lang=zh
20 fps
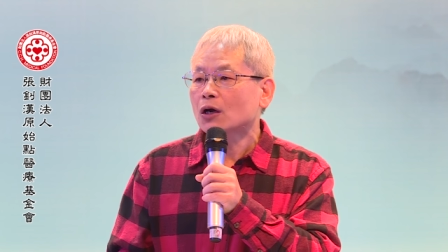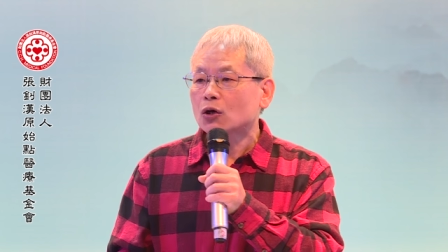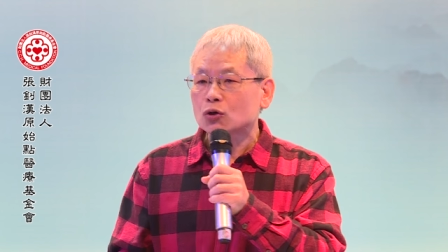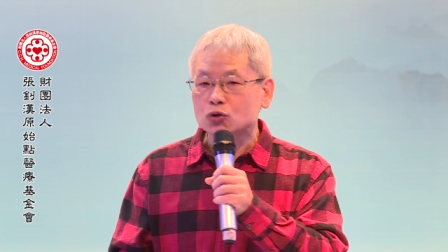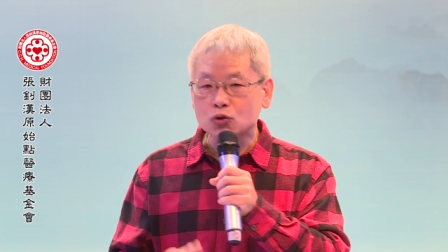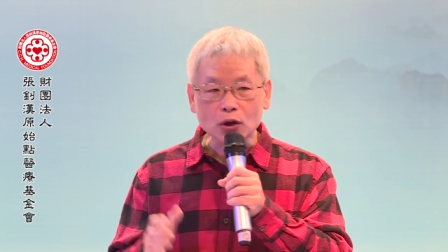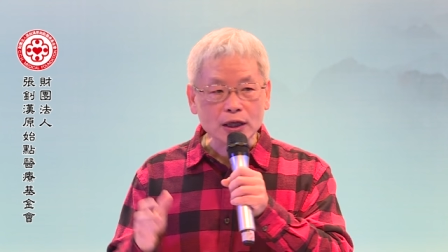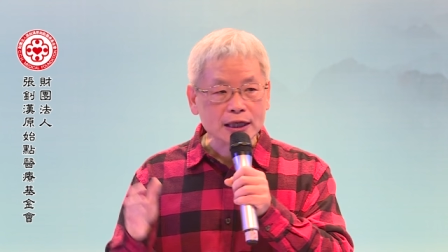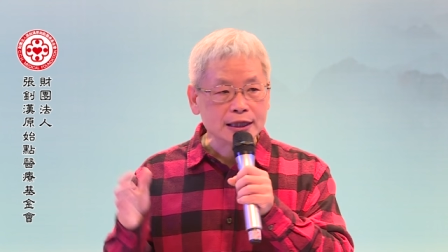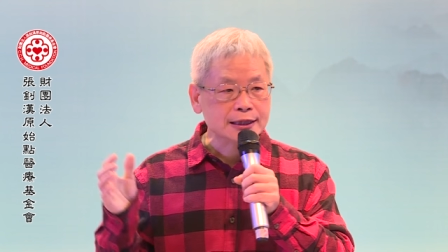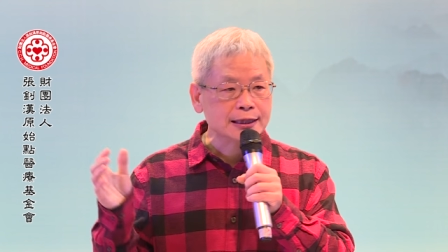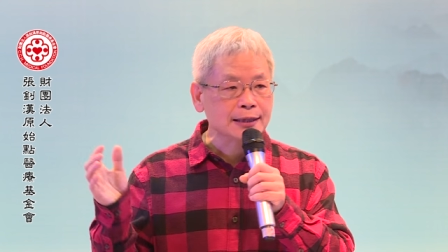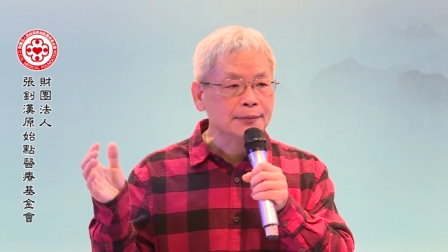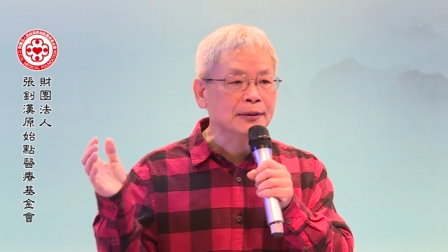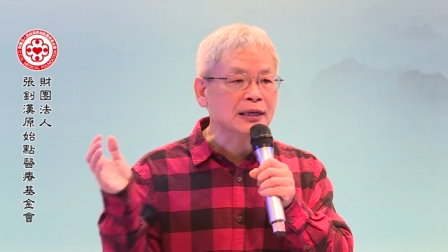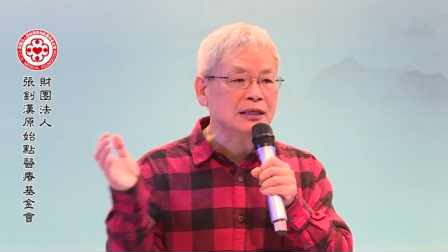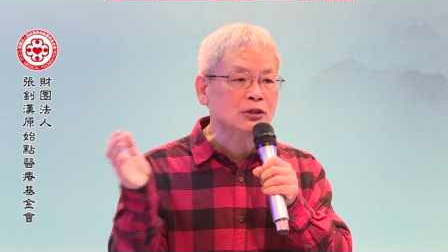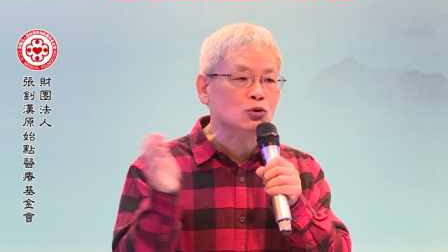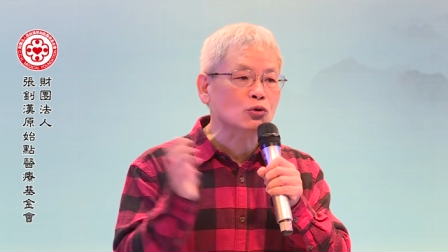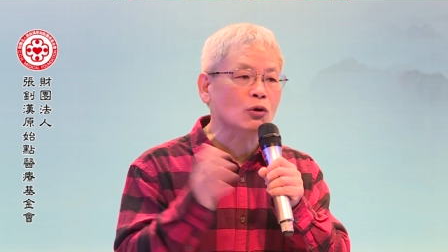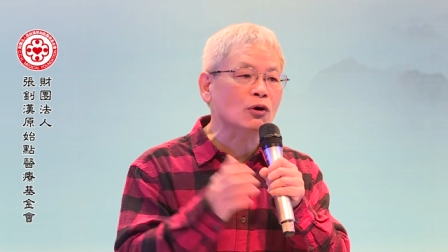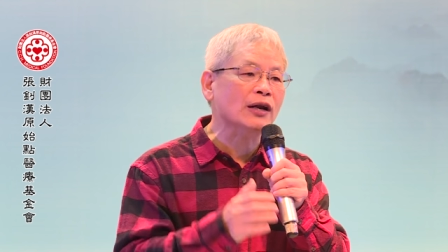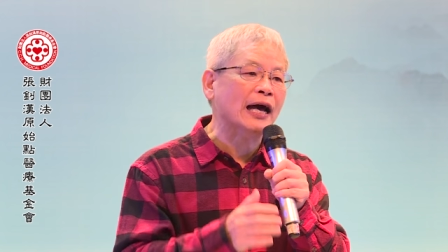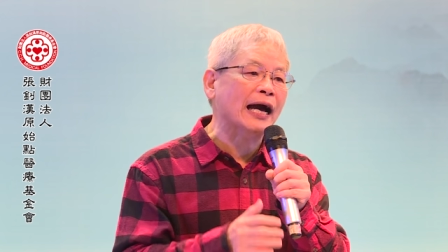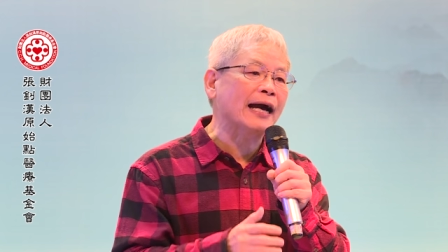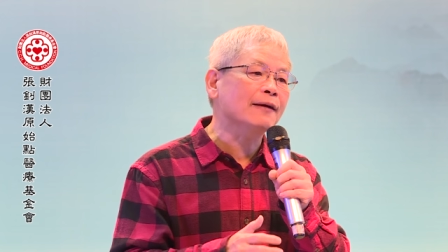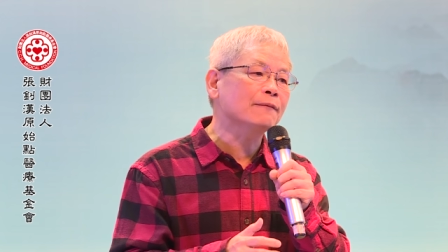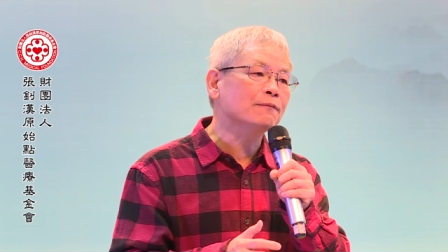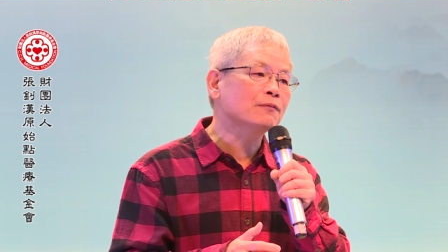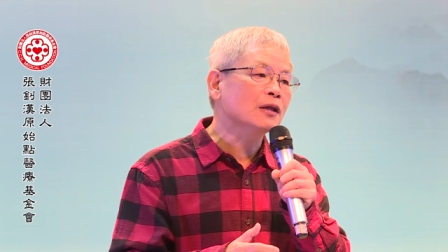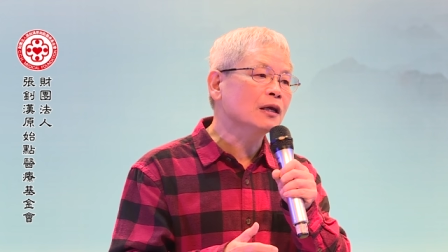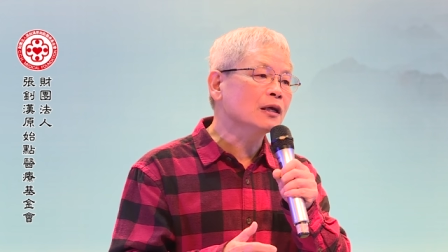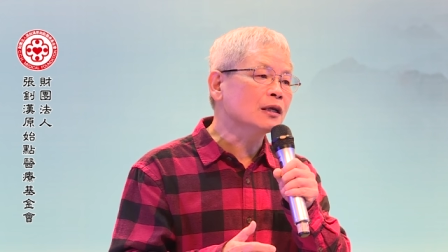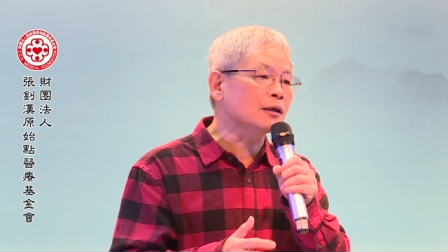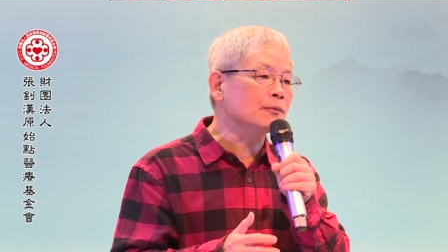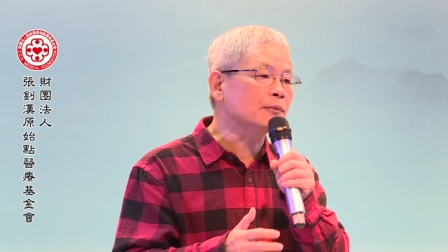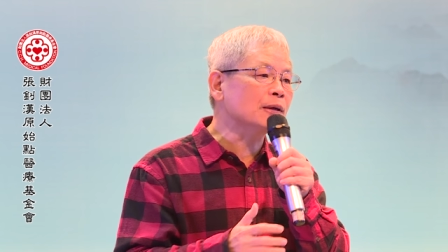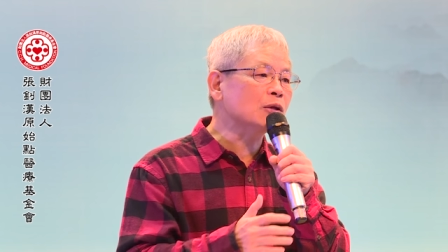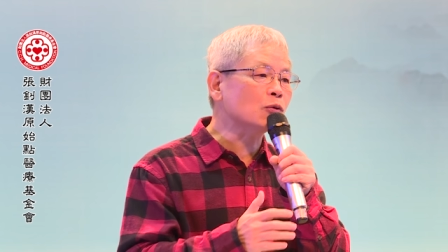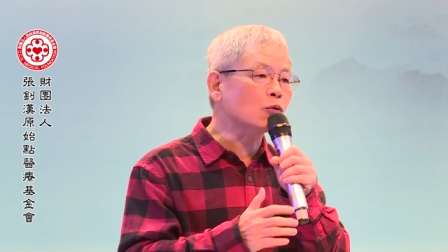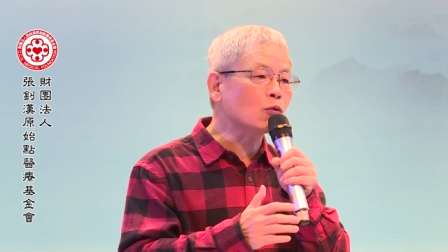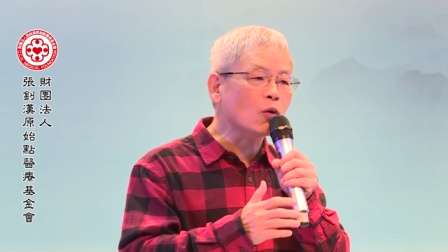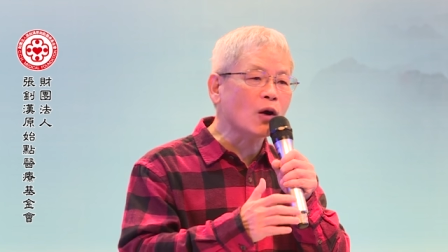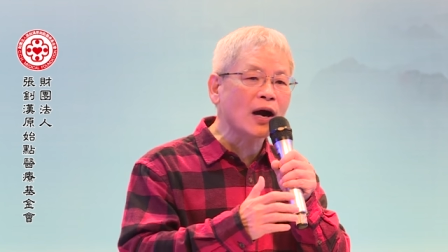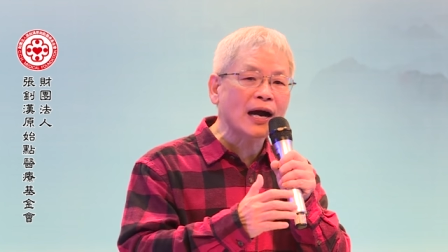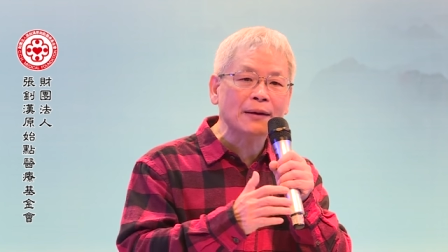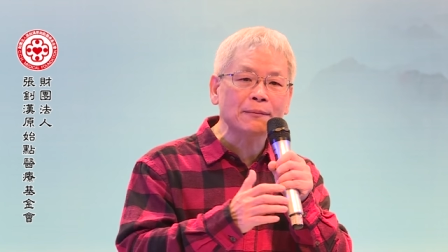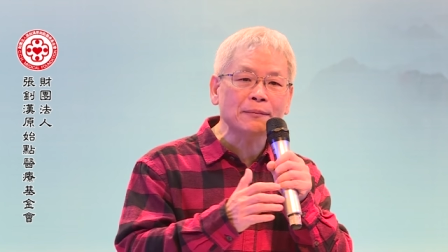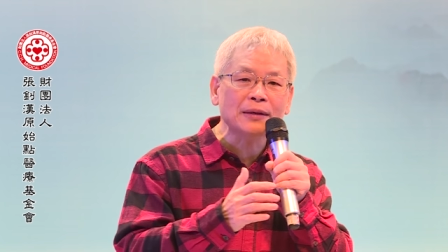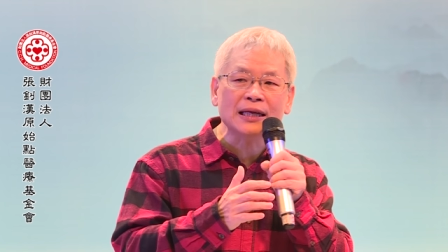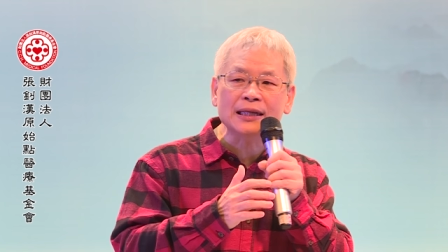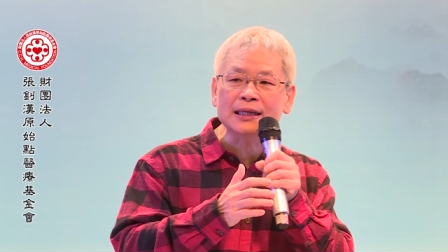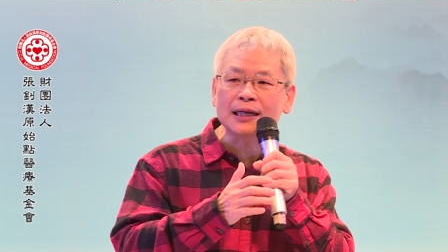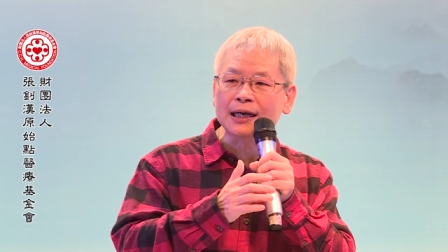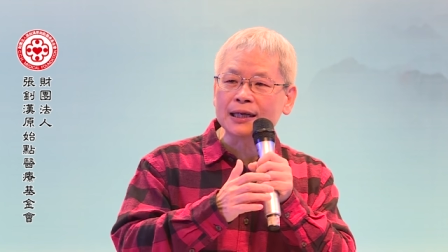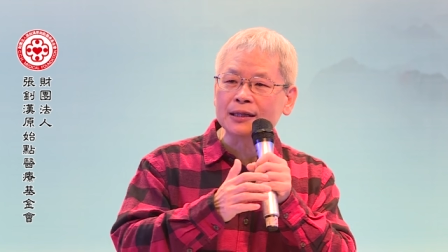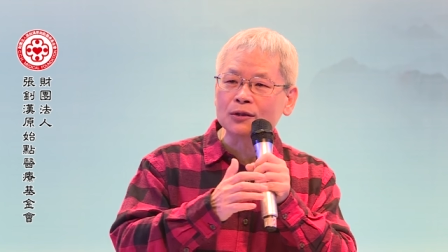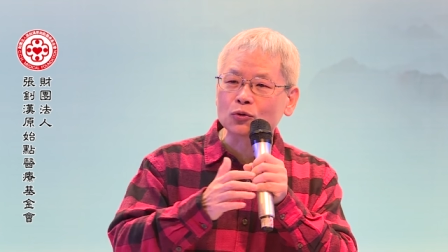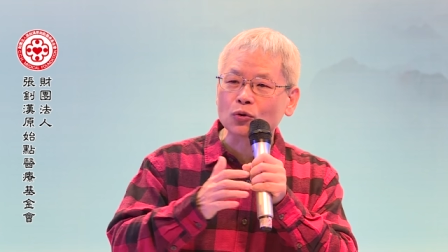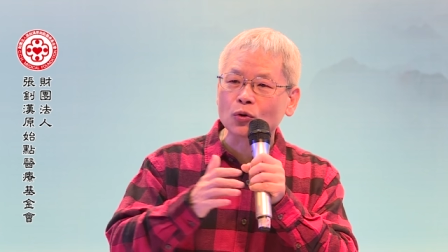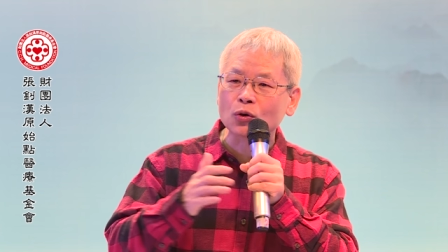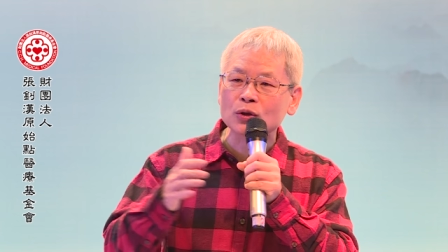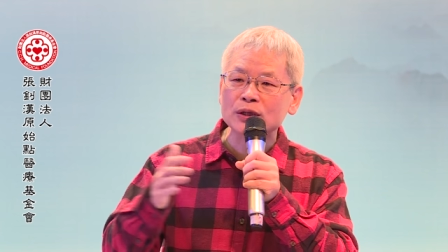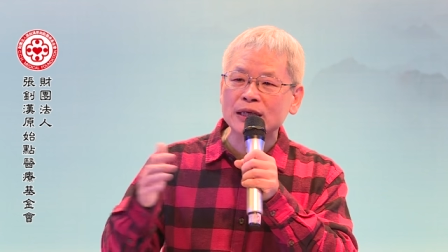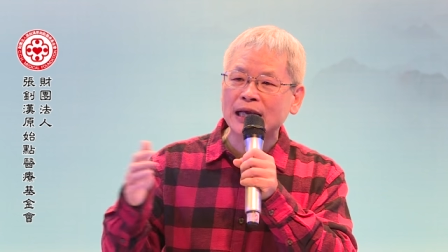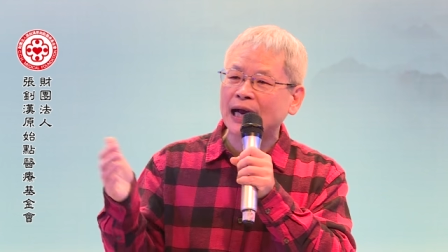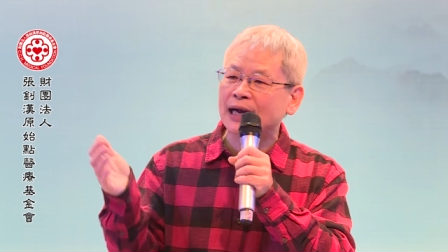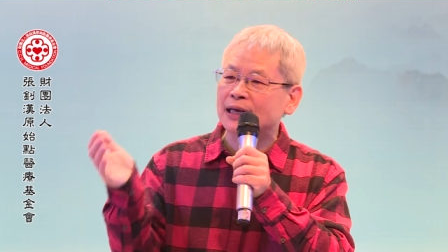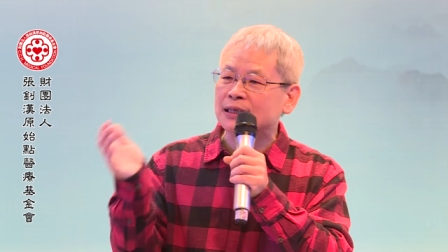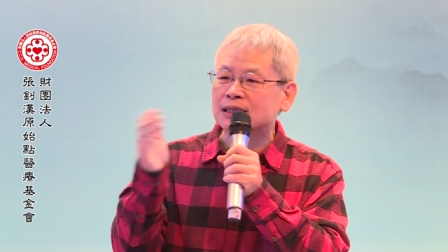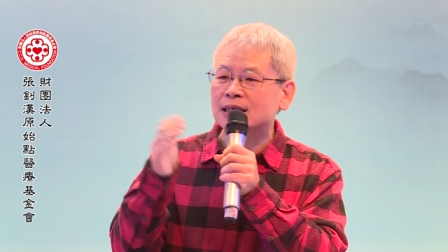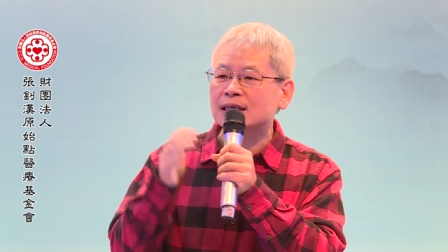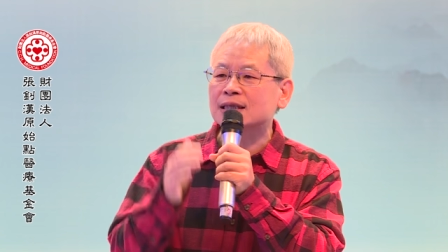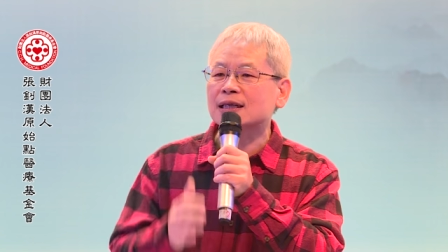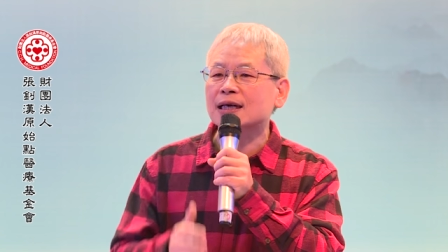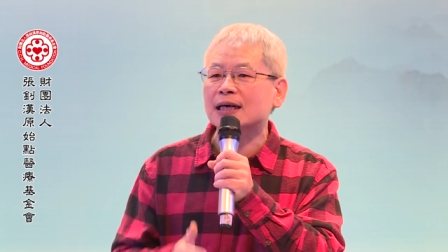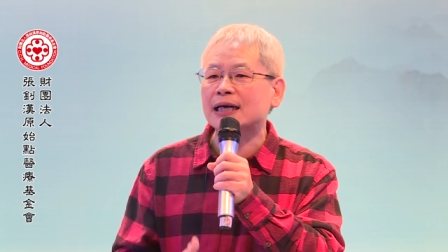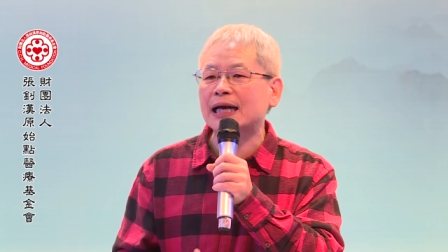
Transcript: 所以这么说来，你们外面很多养生的